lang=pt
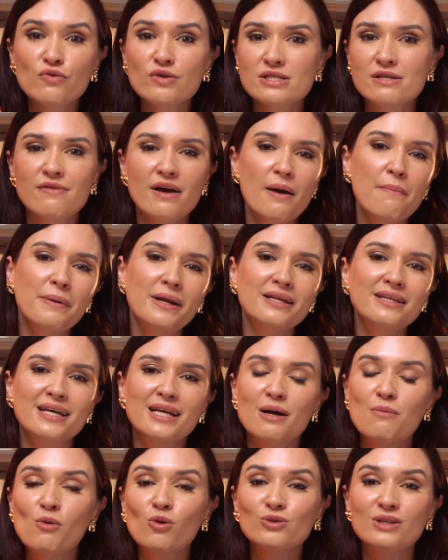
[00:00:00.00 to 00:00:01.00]
você vai
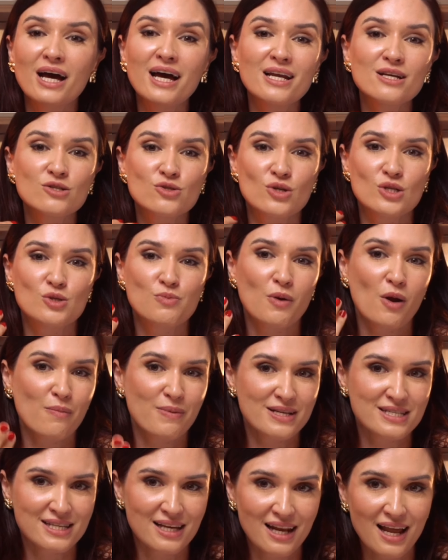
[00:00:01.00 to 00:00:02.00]
aprender a montar as suas
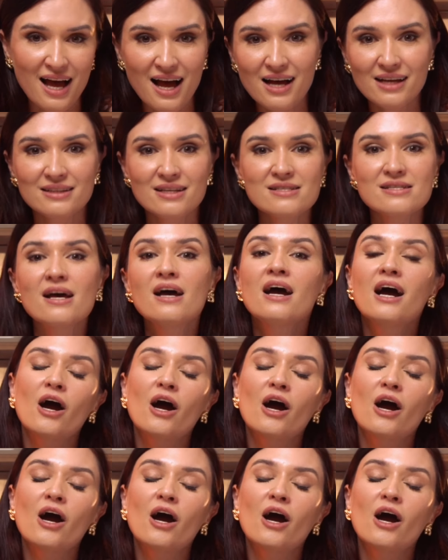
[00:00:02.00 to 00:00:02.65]
próprias saladas,